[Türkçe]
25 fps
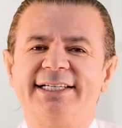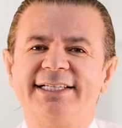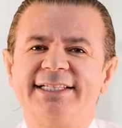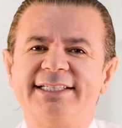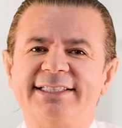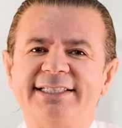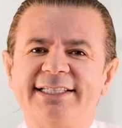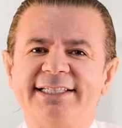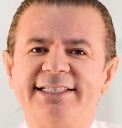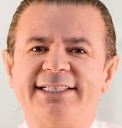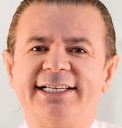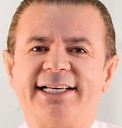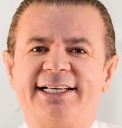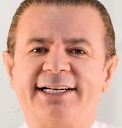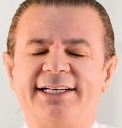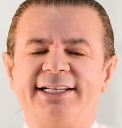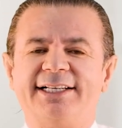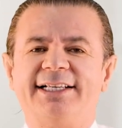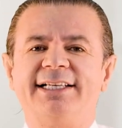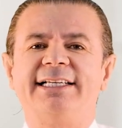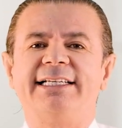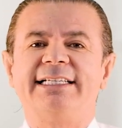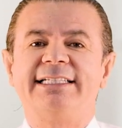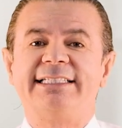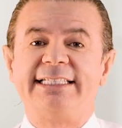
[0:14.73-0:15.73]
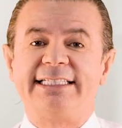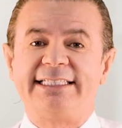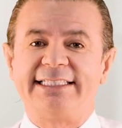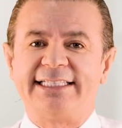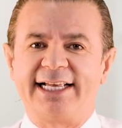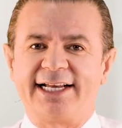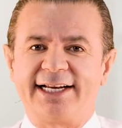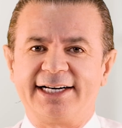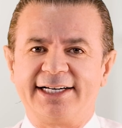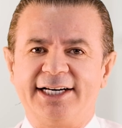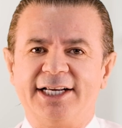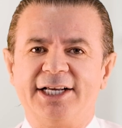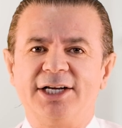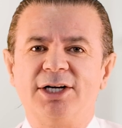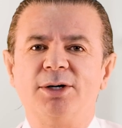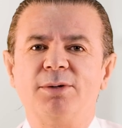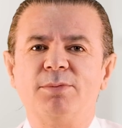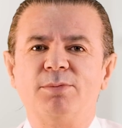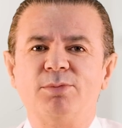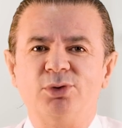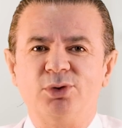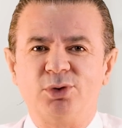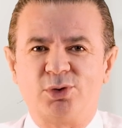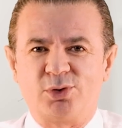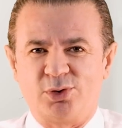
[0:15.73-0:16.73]
Sizlere, sizlerle
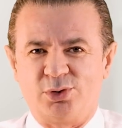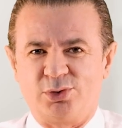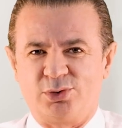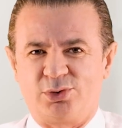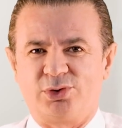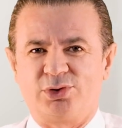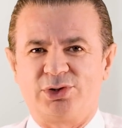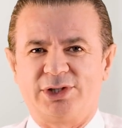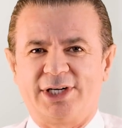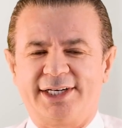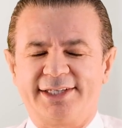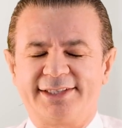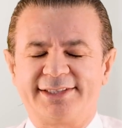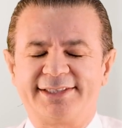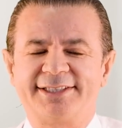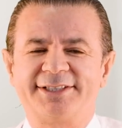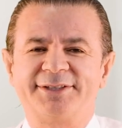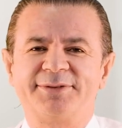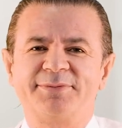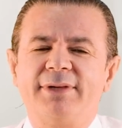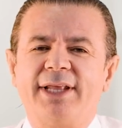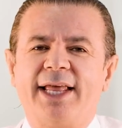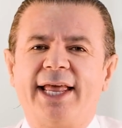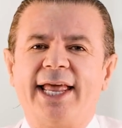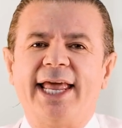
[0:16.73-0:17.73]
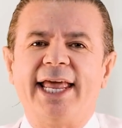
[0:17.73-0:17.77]
bunu konuşacağız.